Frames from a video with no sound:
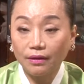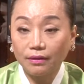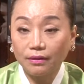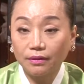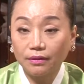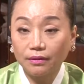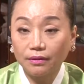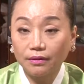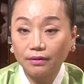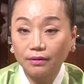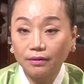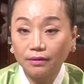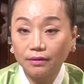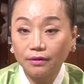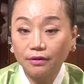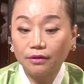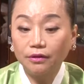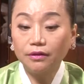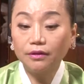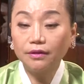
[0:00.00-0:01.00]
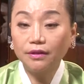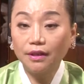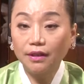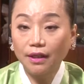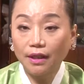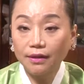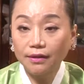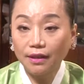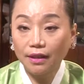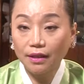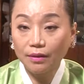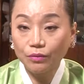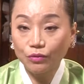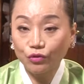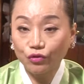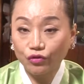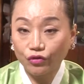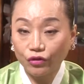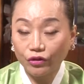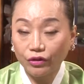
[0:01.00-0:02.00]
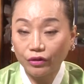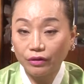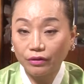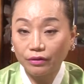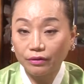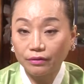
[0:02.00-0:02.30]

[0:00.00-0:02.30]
그럴 때는 어떻게? 그럴 때는 한 사람이 죽어요.